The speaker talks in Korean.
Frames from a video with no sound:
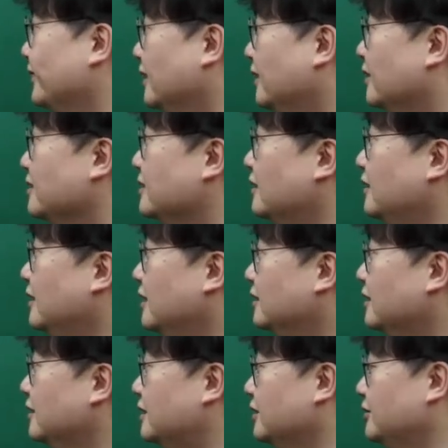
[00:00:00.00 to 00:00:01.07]
그래서
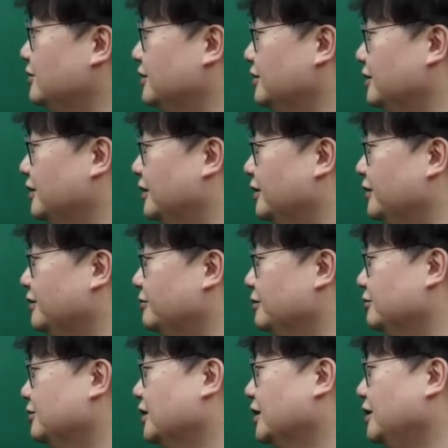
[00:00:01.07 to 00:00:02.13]
대체공휴일 되게
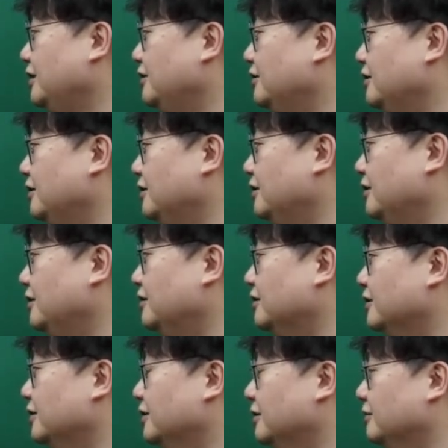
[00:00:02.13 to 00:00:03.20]
되면 우리가
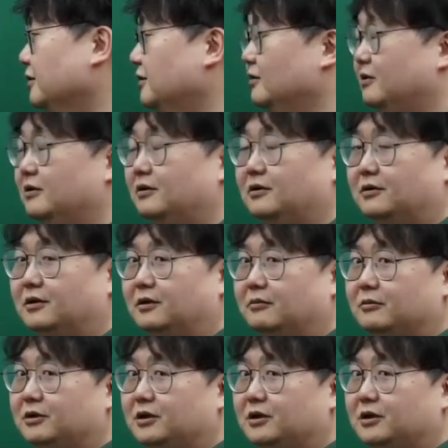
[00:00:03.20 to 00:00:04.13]
일요일이었기 때문에 토요일이었기 때문에